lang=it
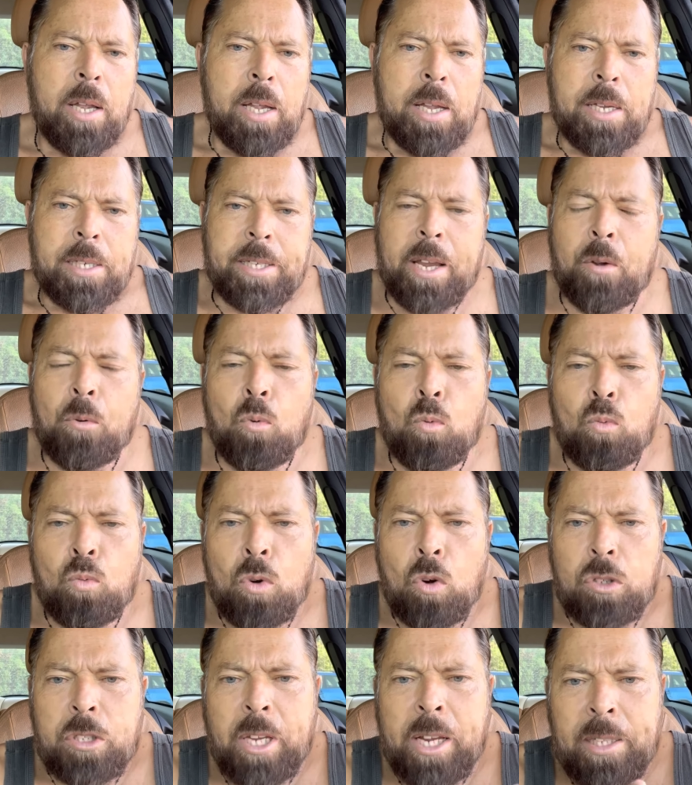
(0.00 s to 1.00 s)
se
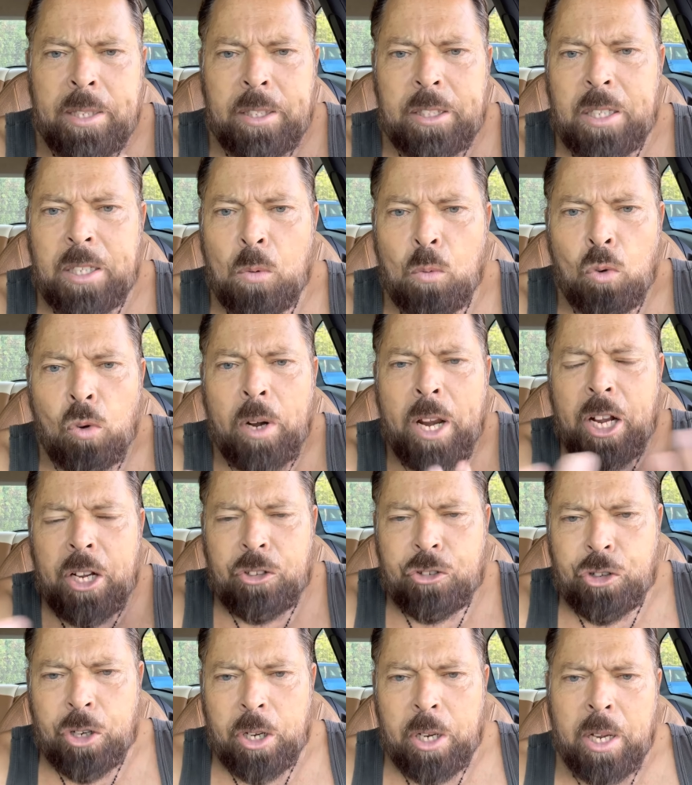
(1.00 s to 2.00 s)
uno, sente, se uno,
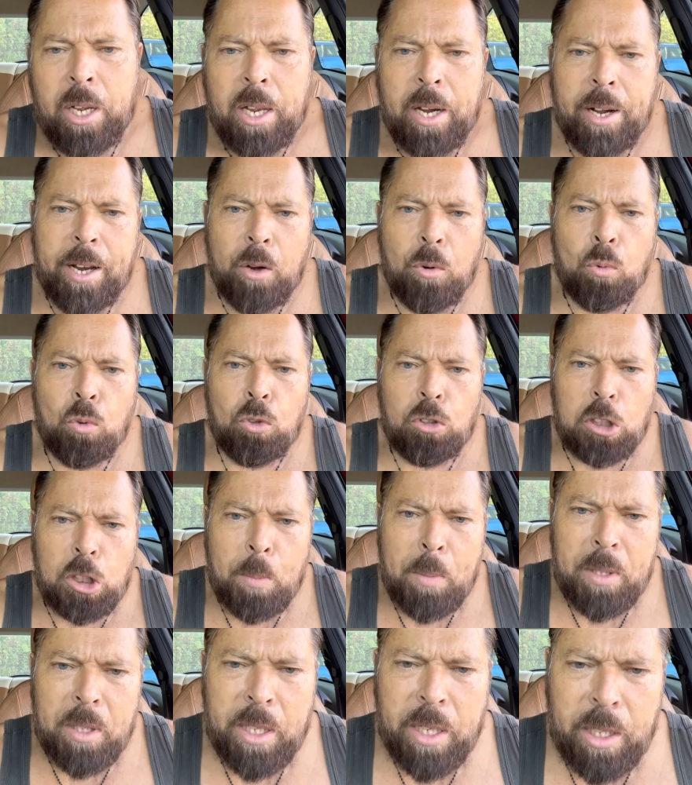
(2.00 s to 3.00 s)
legge le
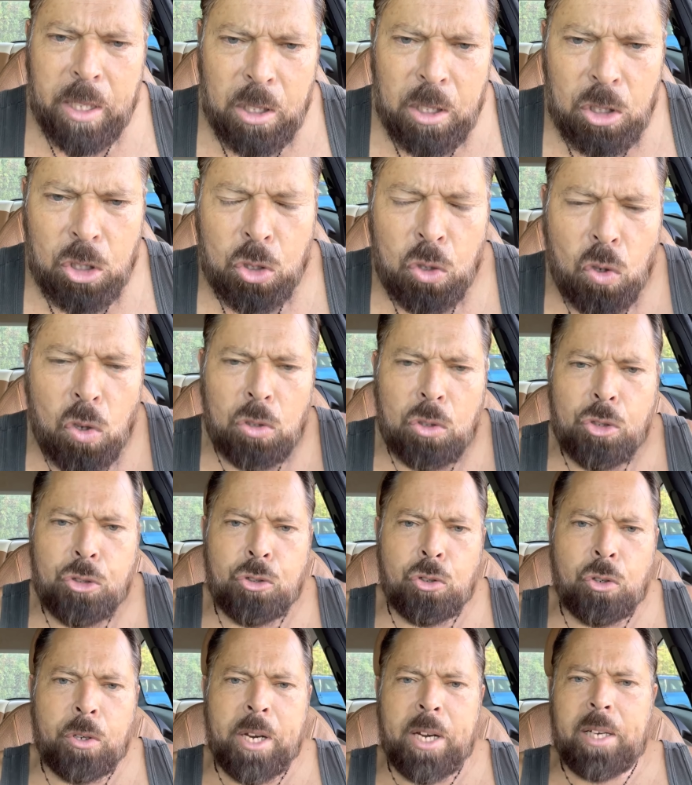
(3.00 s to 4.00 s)
ultime dichiarazioni di
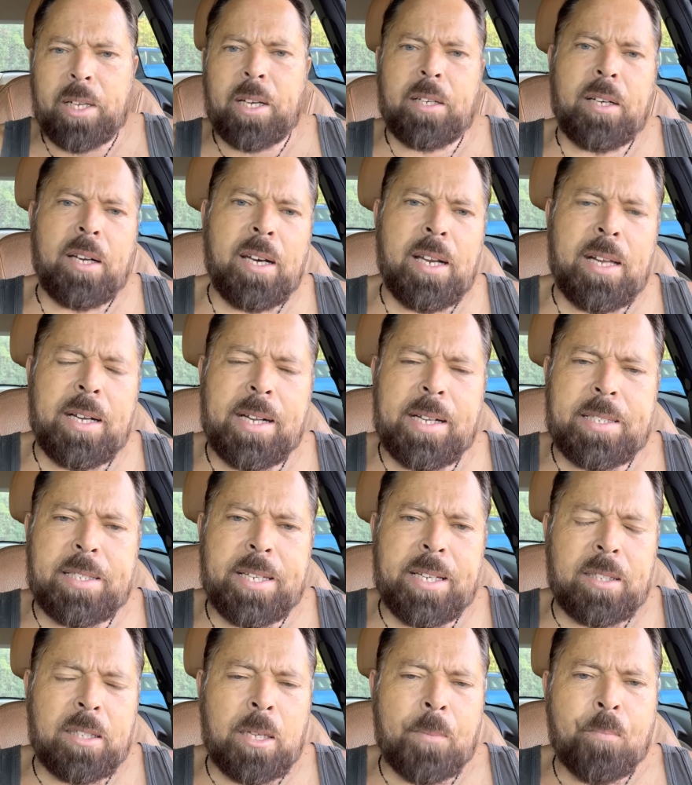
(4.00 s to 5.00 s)
John Elkan alla
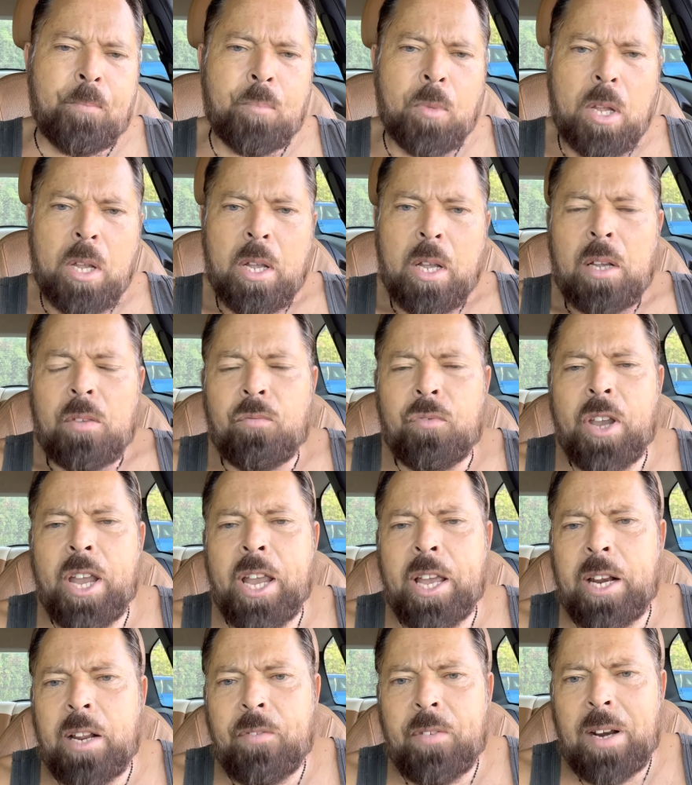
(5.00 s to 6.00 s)
Gazzetta,
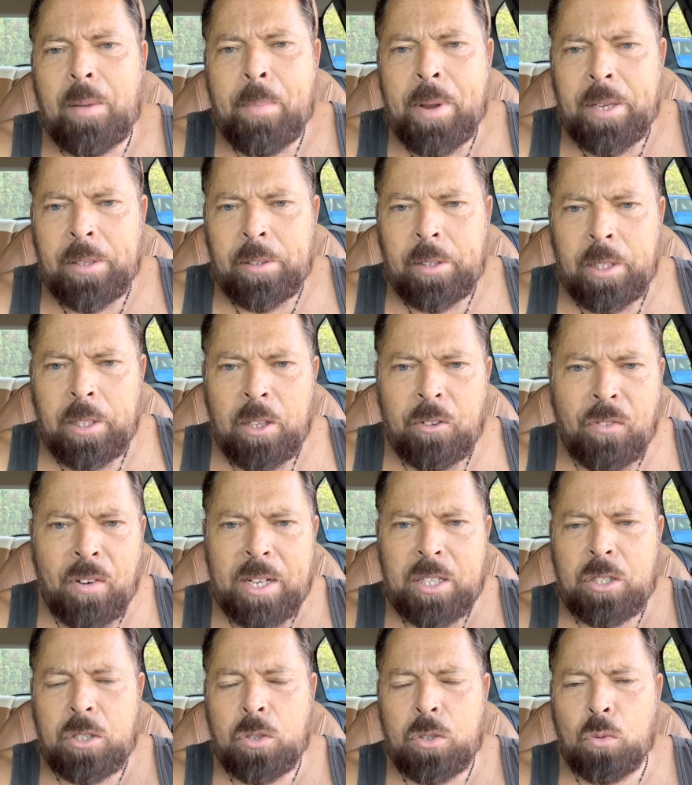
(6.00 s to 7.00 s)
viene veramente da
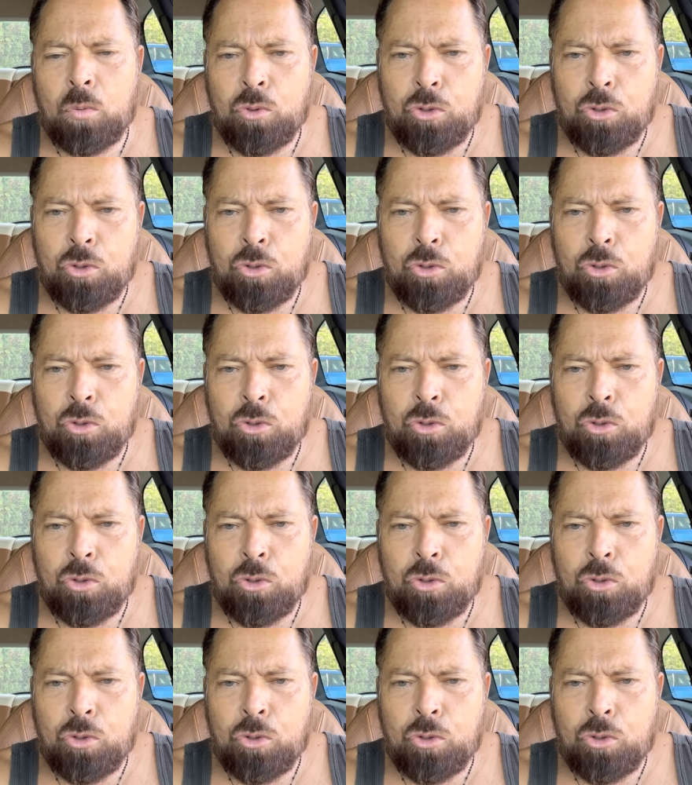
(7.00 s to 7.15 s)
farsi un